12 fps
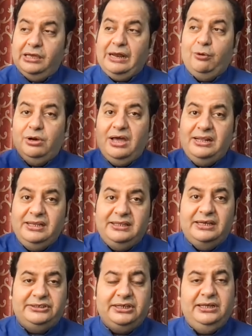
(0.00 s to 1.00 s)
राहुल गांधी
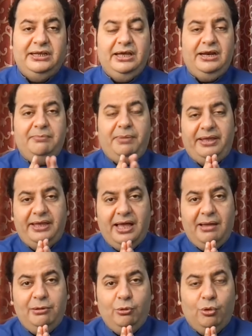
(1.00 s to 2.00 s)
दर्शन देंगे अरे
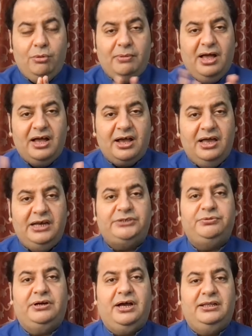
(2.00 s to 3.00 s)
भैया लोग
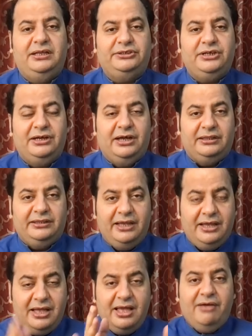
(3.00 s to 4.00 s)
महाकालेश्वर का दर्शन करते
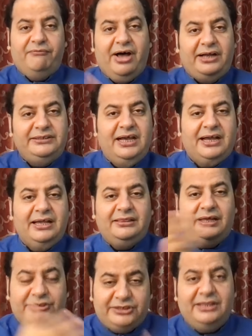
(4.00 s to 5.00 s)
हैं वहां जाके
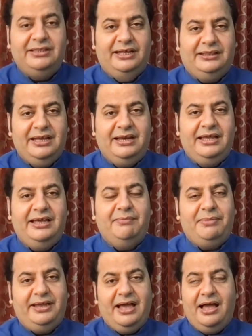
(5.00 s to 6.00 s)
दर्शन देते नहीं है
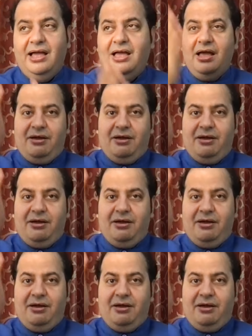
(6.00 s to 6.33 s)
भैया